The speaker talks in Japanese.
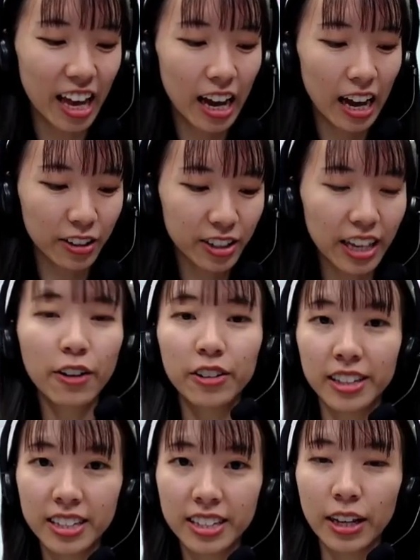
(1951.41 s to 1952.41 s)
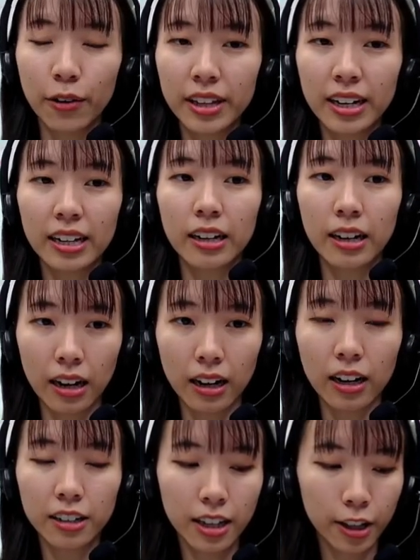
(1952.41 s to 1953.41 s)
あの、最後にですね、お二方から
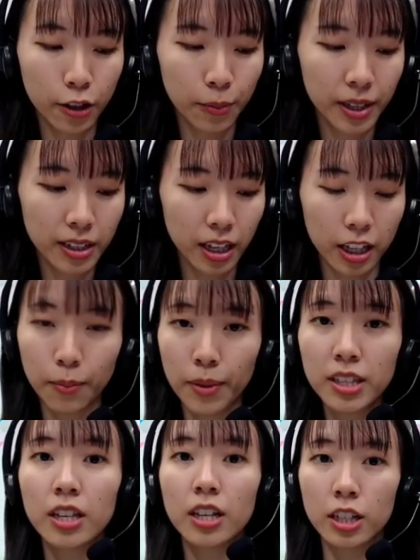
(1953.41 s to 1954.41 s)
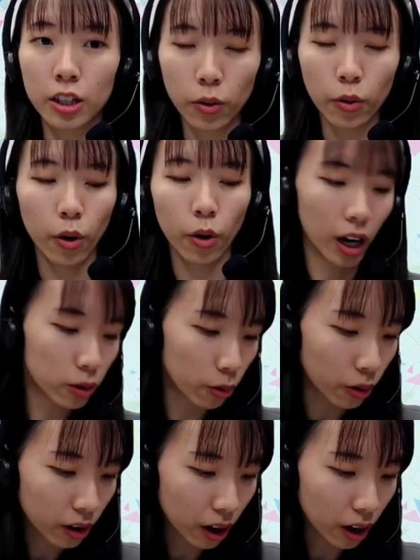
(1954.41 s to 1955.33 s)
学生の皆さんにメッセージと、あと、